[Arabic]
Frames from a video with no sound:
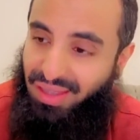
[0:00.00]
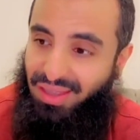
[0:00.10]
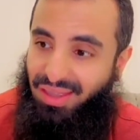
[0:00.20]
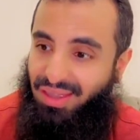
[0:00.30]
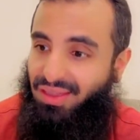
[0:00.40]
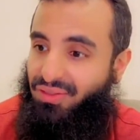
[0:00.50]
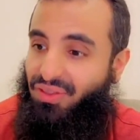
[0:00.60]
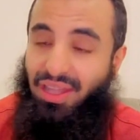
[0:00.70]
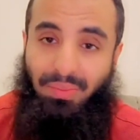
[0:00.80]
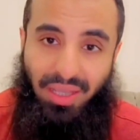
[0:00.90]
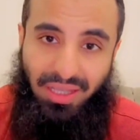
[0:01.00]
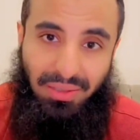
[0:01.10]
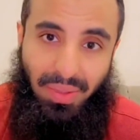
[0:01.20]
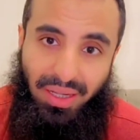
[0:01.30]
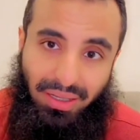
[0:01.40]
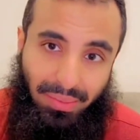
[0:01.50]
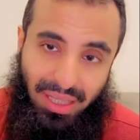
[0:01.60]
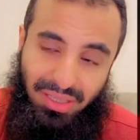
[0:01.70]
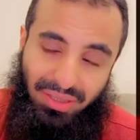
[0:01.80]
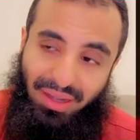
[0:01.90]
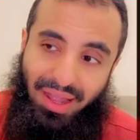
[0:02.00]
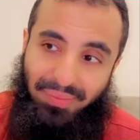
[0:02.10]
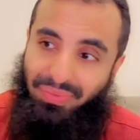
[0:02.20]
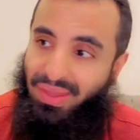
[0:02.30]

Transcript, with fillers: آه، في هالبيت بين أربع جدران